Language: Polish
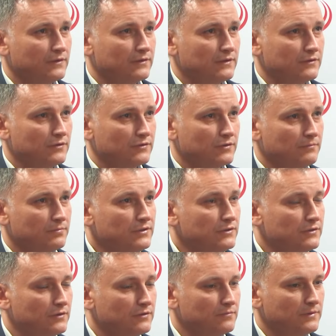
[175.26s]
to też
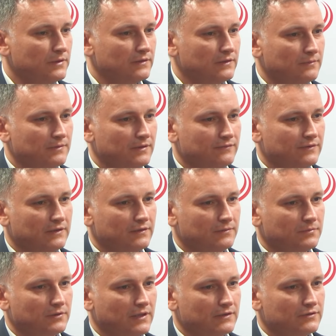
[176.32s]
osobniczo zmienne, prawda? No
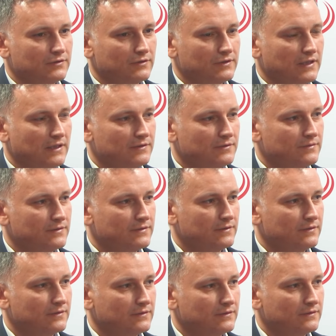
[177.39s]
bo każdy organizm jest y,
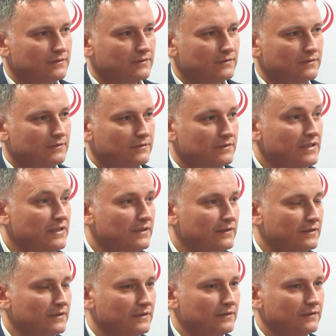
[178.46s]
y,
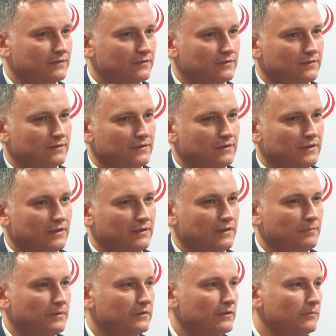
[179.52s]
inny, inne
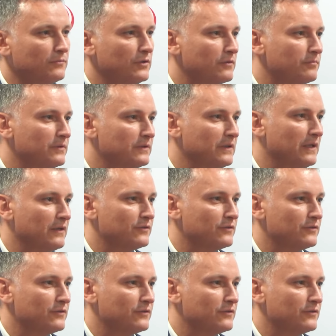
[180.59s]
będą normy dla